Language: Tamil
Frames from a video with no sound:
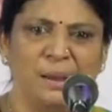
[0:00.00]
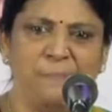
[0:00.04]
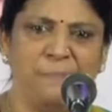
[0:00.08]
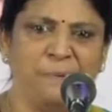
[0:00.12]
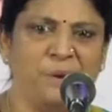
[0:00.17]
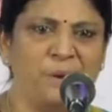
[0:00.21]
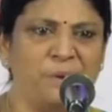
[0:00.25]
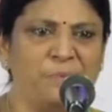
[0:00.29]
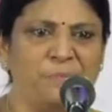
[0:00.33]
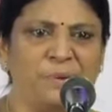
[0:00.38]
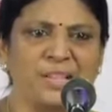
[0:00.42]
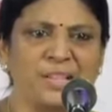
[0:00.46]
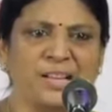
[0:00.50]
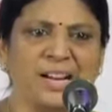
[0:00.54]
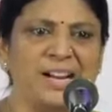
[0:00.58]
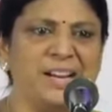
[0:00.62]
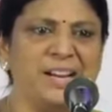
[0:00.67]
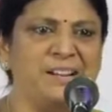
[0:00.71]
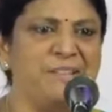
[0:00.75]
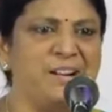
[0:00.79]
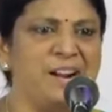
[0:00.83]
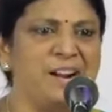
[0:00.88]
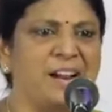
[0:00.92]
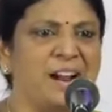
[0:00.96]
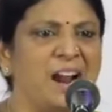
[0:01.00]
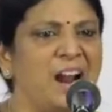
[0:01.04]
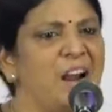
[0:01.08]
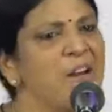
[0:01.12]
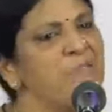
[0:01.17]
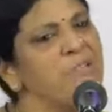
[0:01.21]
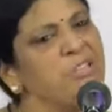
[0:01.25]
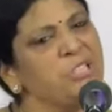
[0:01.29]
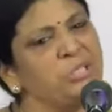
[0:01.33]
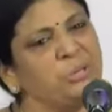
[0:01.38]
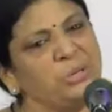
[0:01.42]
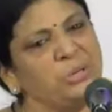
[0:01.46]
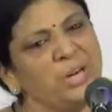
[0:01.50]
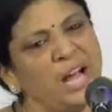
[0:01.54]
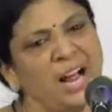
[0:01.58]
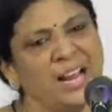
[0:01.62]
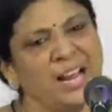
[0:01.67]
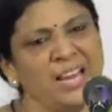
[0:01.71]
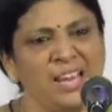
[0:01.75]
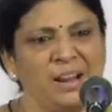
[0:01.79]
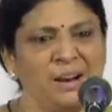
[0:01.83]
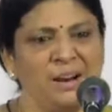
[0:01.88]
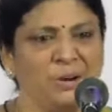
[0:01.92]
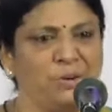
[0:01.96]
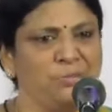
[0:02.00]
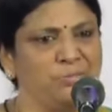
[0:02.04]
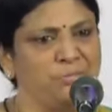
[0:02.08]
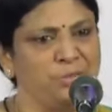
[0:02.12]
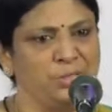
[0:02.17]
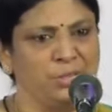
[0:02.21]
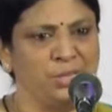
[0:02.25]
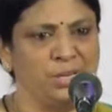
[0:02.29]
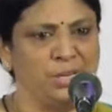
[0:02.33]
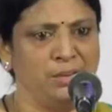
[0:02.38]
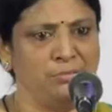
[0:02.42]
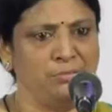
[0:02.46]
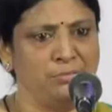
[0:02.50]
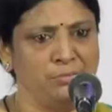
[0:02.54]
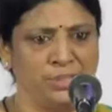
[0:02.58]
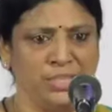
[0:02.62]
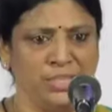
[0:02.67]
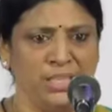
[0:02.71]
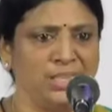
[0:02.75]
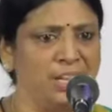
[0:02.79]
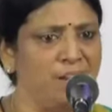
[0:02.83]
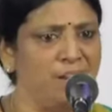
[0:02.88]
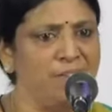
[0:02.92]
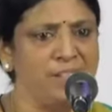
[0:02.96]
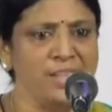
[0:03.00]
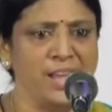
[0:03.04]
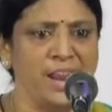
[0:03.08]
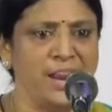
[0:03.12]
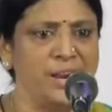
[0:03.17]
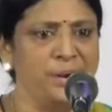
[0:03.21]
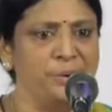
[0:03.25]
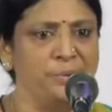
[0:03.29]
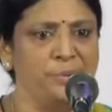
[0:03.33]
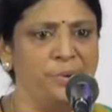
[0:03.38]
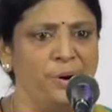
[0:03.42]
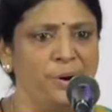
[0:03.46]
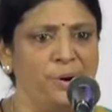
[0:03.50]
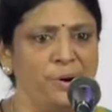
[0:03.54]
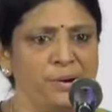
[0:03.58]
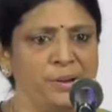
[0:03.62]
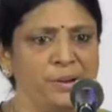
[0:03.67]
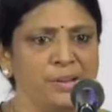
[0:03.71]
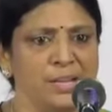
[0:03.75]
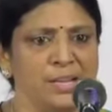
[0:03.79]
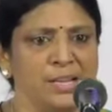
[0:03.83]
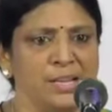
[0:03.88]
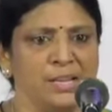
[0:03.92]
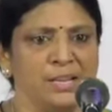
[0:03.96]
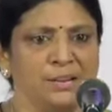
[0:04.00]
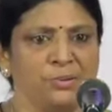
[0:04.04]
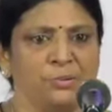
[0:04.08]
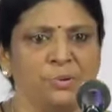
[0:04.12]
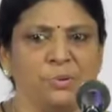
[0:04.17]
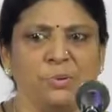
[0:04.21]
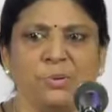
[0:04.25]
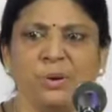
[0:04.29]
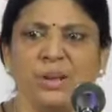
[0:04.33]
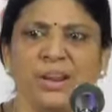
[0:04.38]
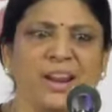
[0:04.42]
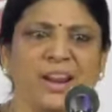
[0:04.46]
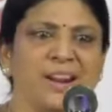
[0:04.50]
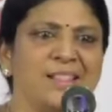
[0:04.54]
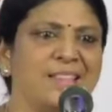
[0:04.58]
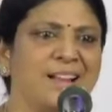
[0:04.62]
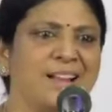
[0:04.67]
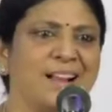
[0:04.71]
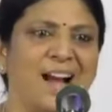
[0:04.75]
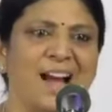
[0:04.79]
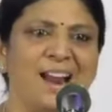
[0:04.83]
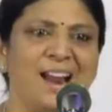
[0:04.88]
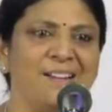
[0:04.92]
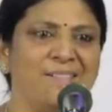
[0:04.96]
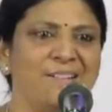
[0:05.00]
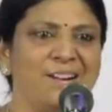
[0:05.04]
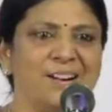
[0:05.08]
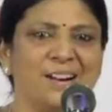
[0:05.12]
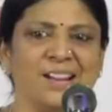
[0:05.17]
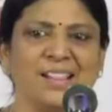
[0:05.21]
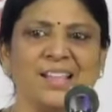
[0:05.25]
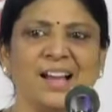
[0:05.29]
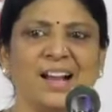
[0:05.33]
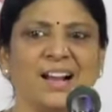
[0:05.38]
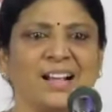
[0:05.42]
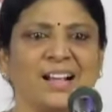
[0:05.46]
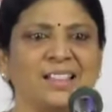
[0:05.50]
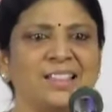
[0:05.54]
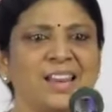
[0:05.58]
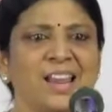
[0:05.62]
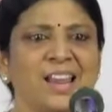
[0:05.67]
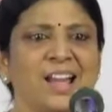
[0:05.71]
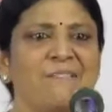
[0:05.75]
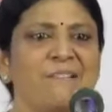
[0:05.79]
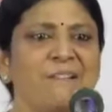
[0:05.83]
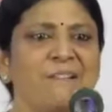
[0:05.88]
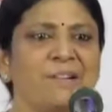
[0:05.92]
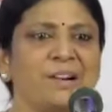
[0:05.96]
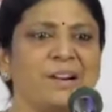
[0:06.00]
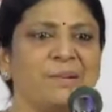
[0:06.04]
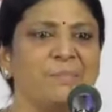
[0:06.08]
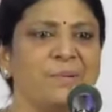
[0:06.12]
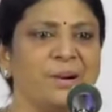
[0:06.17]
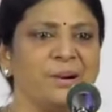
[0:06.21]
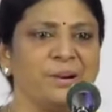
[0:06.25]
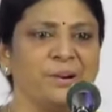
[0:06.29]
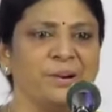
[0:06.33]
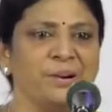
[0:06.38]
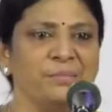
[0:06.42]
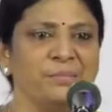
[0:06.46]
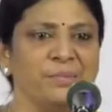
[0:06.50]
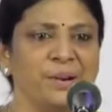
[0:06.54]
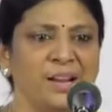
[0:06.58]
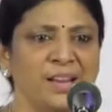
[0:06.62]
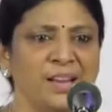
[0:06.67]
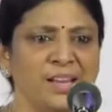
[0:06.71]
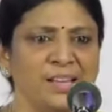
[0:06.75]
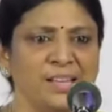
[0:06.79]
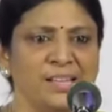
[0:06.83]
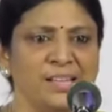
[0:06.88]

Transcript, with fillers: திருப்பி வரும்போது கண்ணி வெட்டில் கால் வச்சிட்டோன்னா அங்கேயே சித்திரவதை ஆகிடுவோம் குக்கரி எடுத்து காலை வெட்டுறதா கத்திரிக்காவே வெட்ட மாட்டோம் நம்ம